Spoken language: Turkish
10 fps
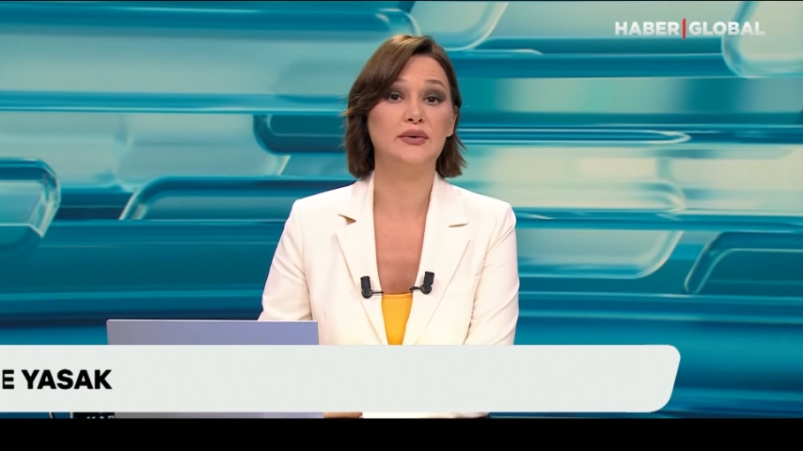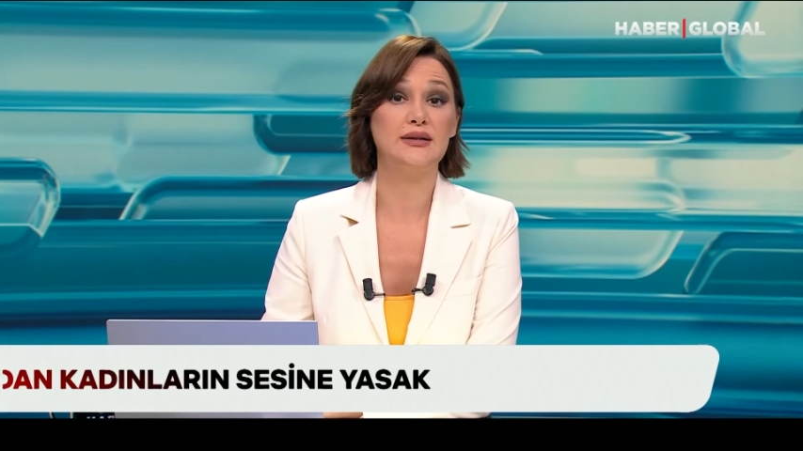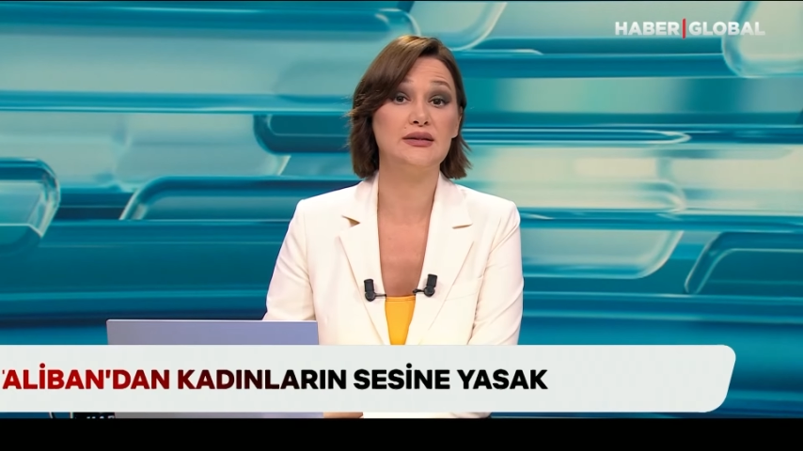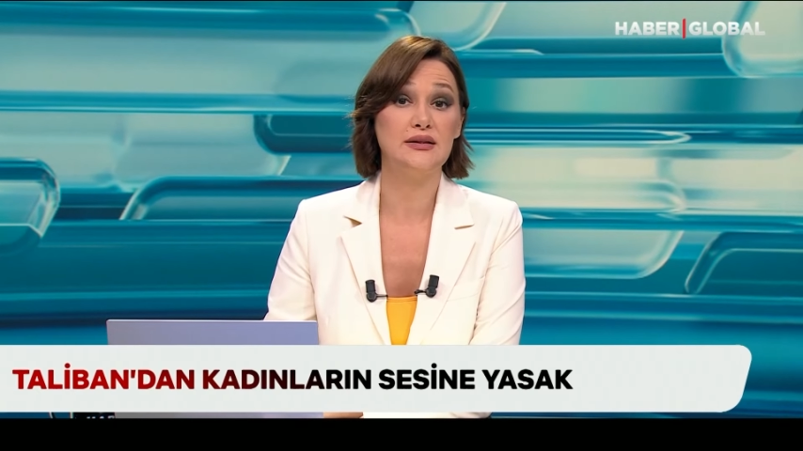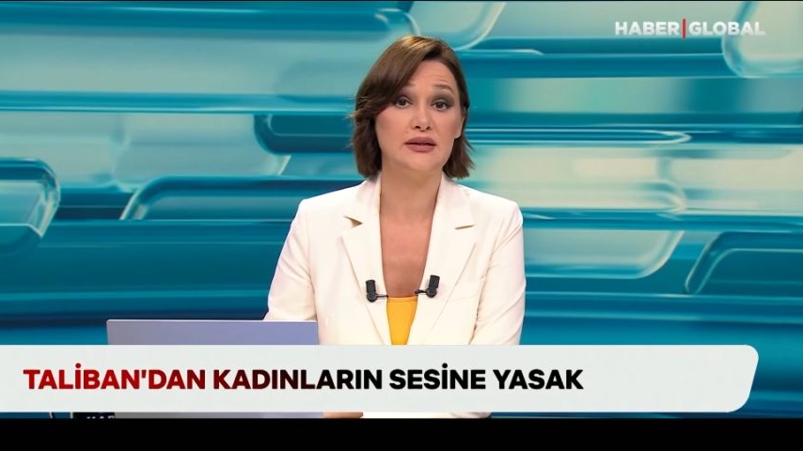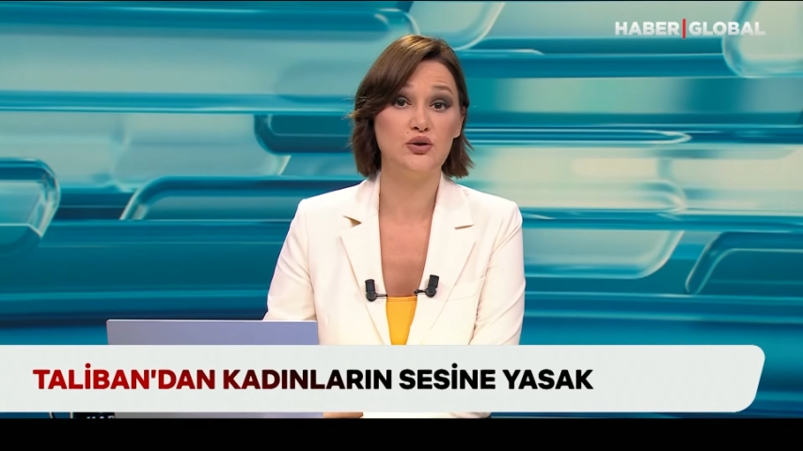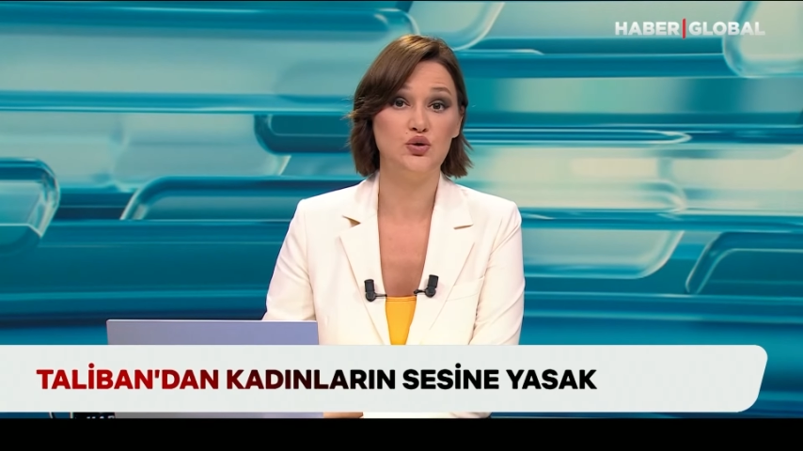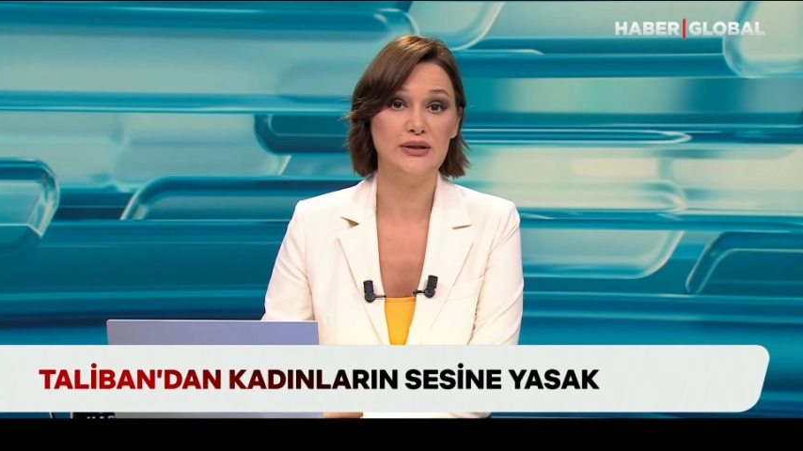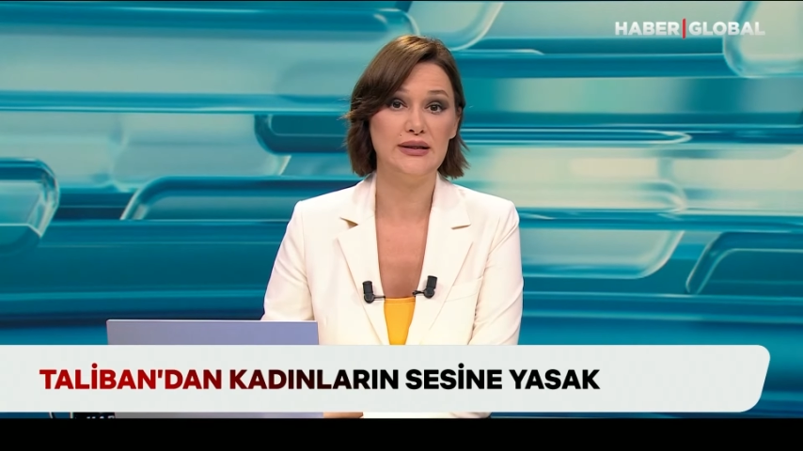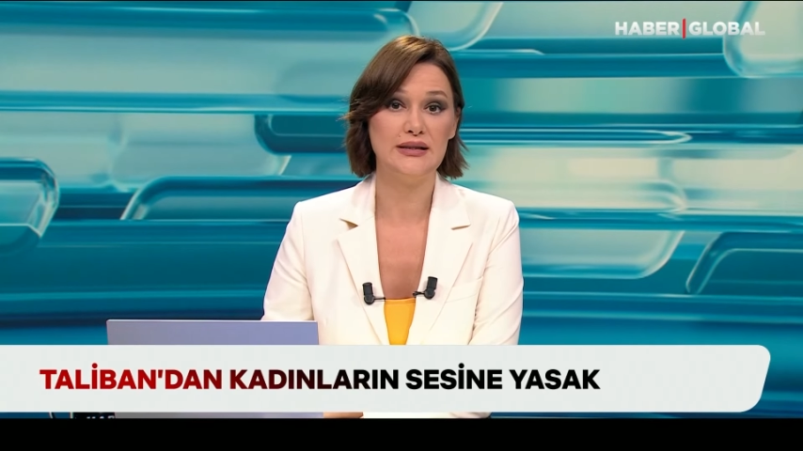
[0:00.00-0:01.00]
kadınlara
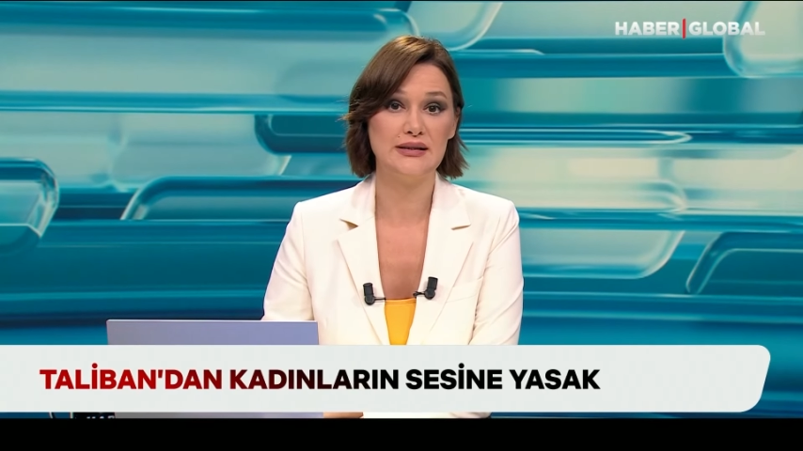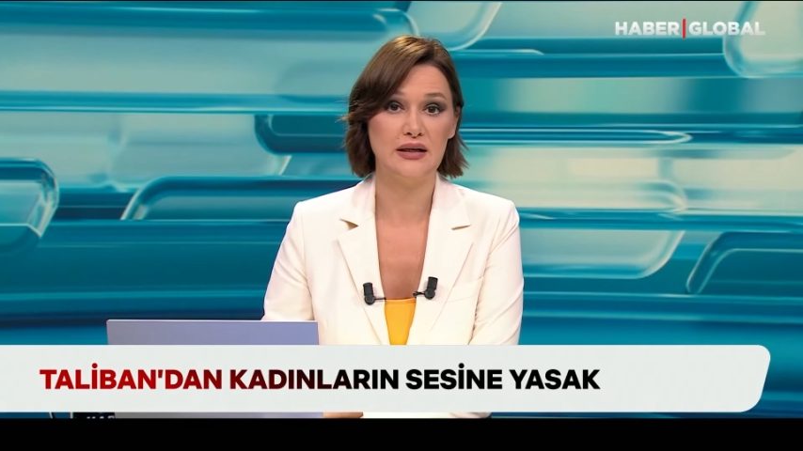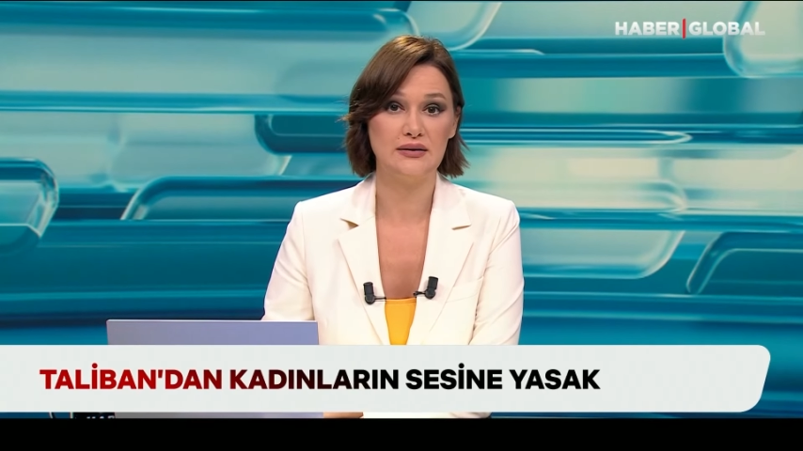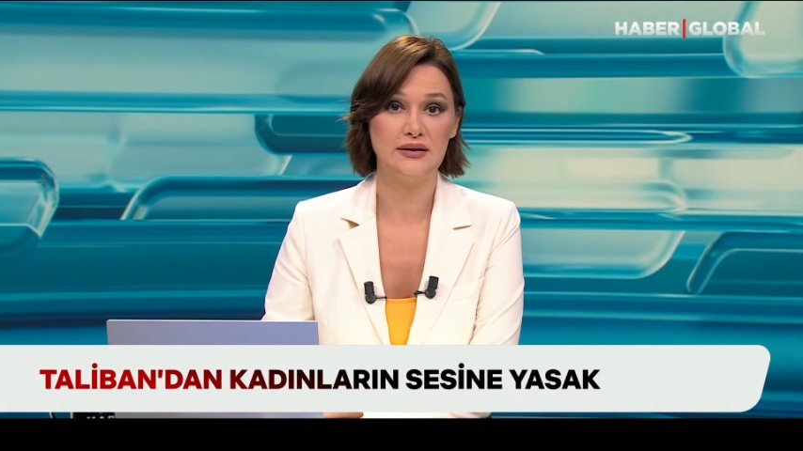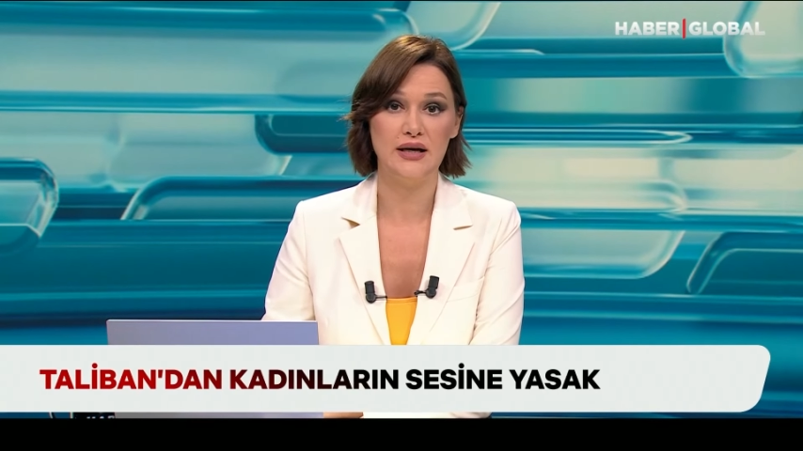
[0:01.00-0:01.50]
yönelik yasaklara